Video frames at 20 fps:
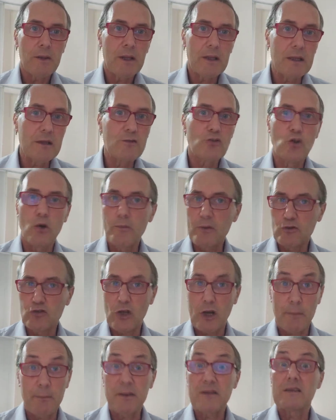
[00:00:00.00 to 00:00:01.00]
insomma
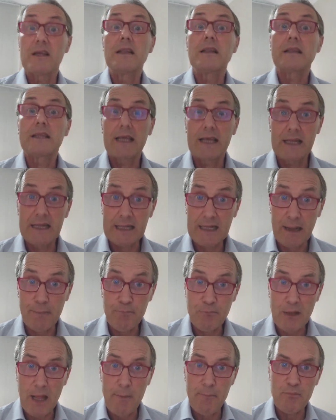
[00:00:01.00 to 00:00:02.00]
c'era presente il
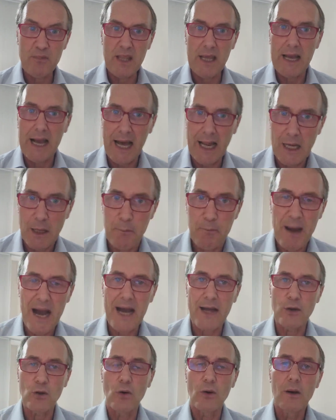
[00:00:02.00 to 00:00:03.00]
cantante
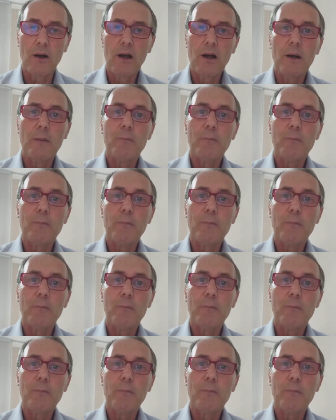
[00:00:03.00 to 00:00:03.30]
Albano,